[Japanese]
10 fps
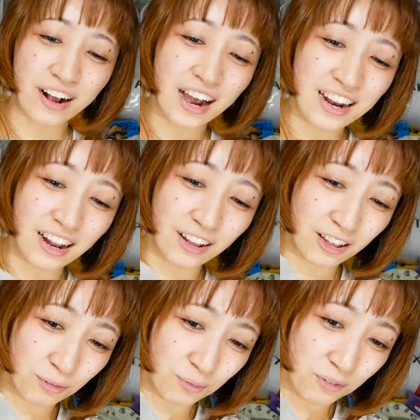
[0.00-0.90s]
これ貝なんだ
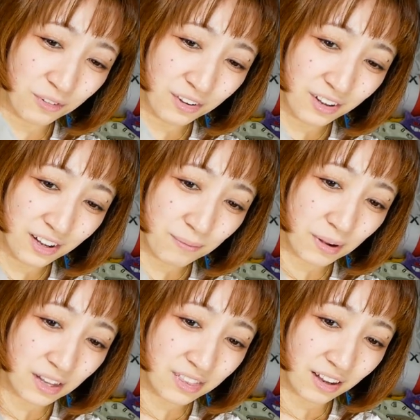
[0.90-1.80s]
と思う
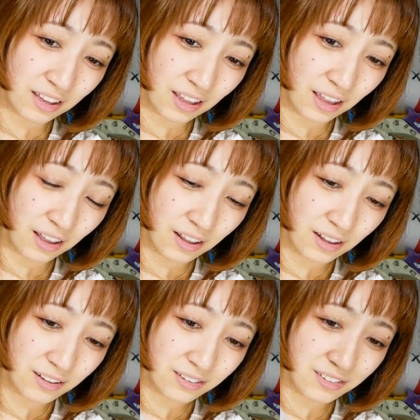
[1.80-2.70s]
パってあげて
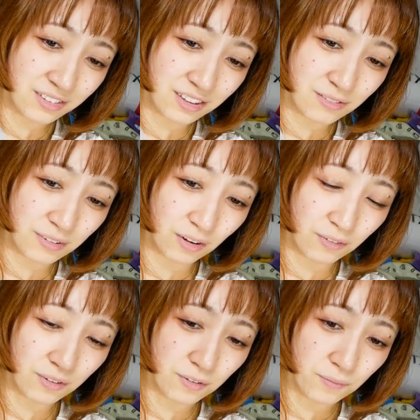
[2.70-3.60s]
スッて閉め
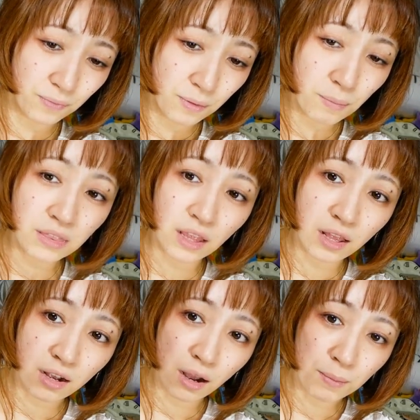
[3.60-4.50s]
た待って
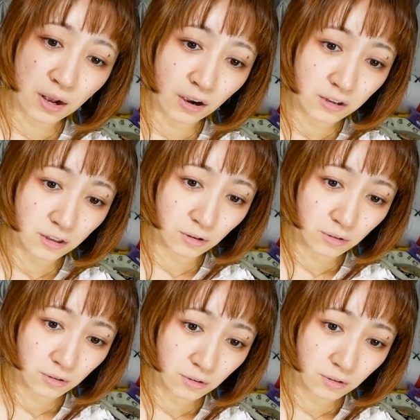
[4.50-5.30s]
紙が入ってる